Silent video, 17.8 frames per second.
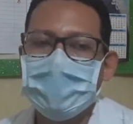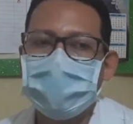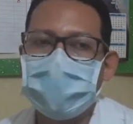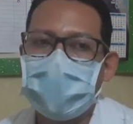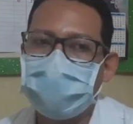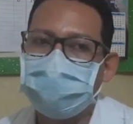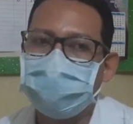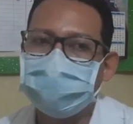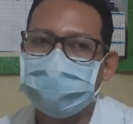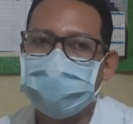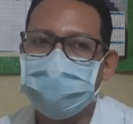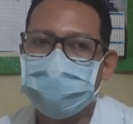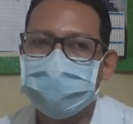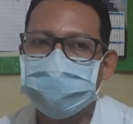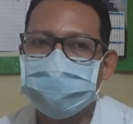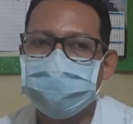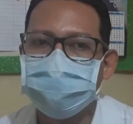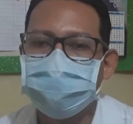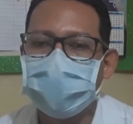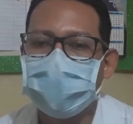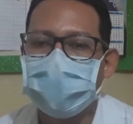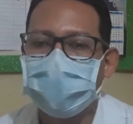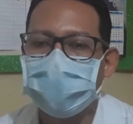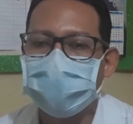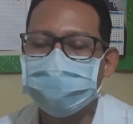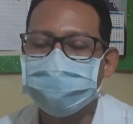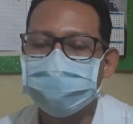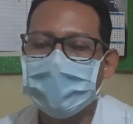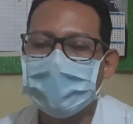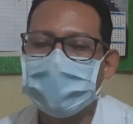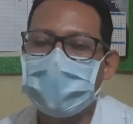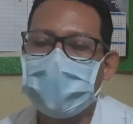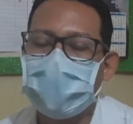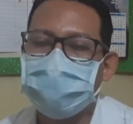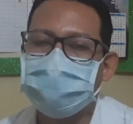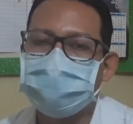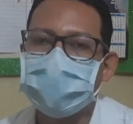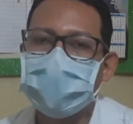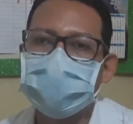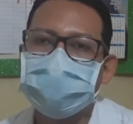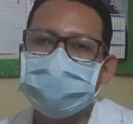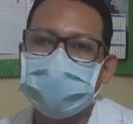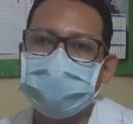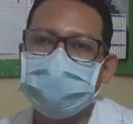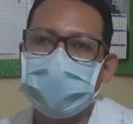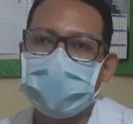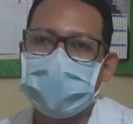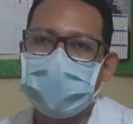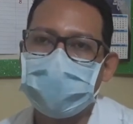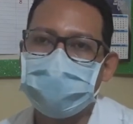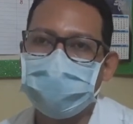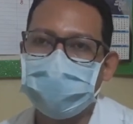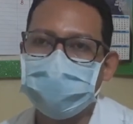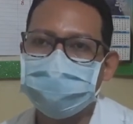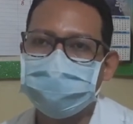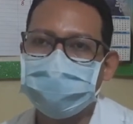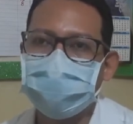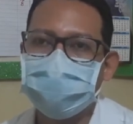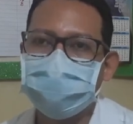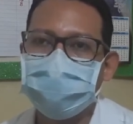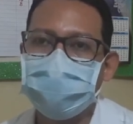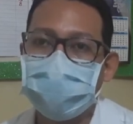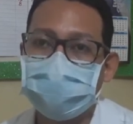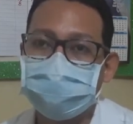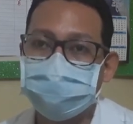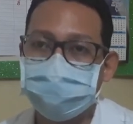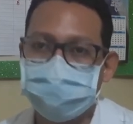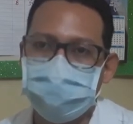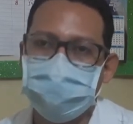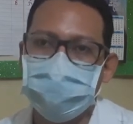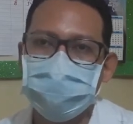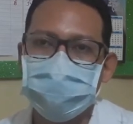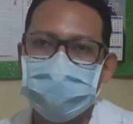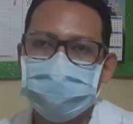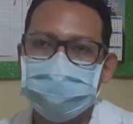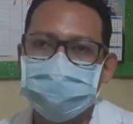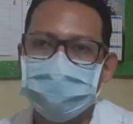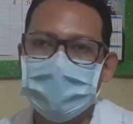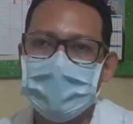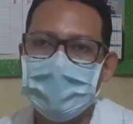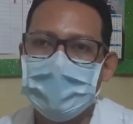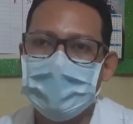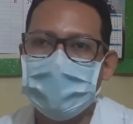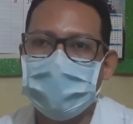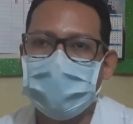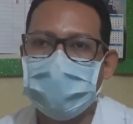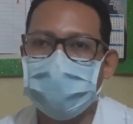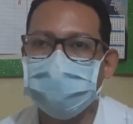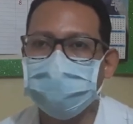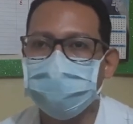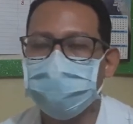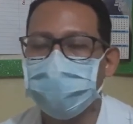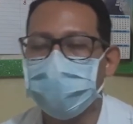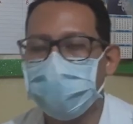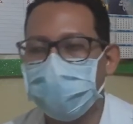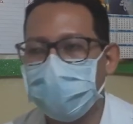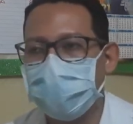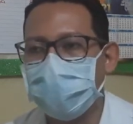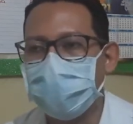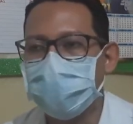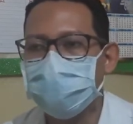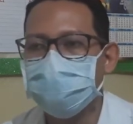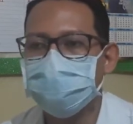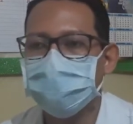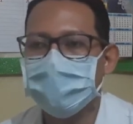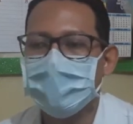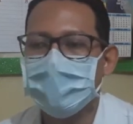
la meta principal es captar tempranamente lesiones en mujeres